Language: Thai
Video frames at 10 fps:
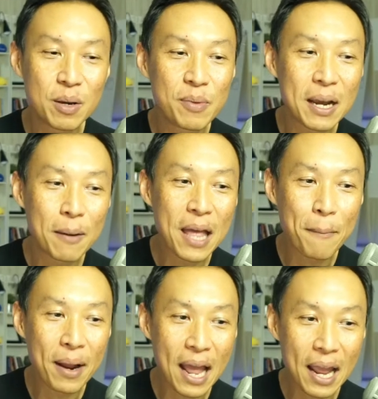จะมีคำถา
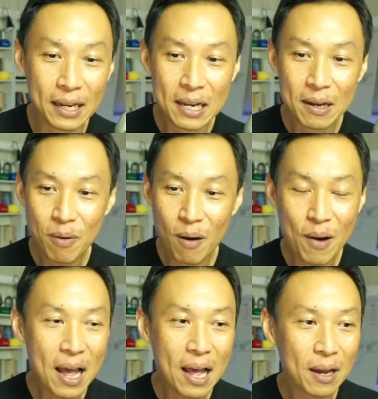มอะไรเพราะ
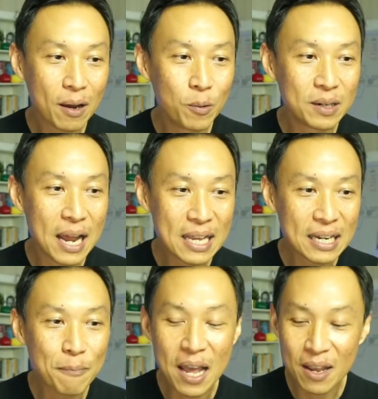ว่าคุณน่าจะ
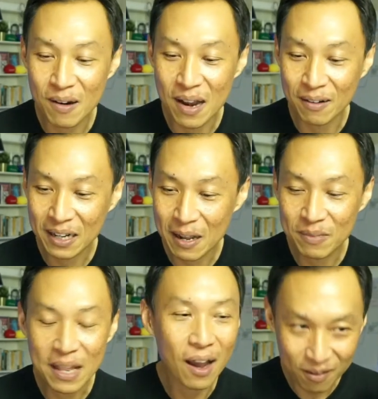ทำได้อยู่แล้วนะครั
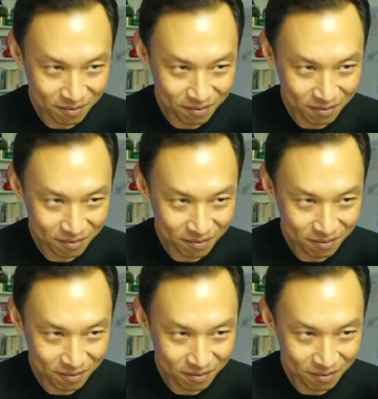บแต่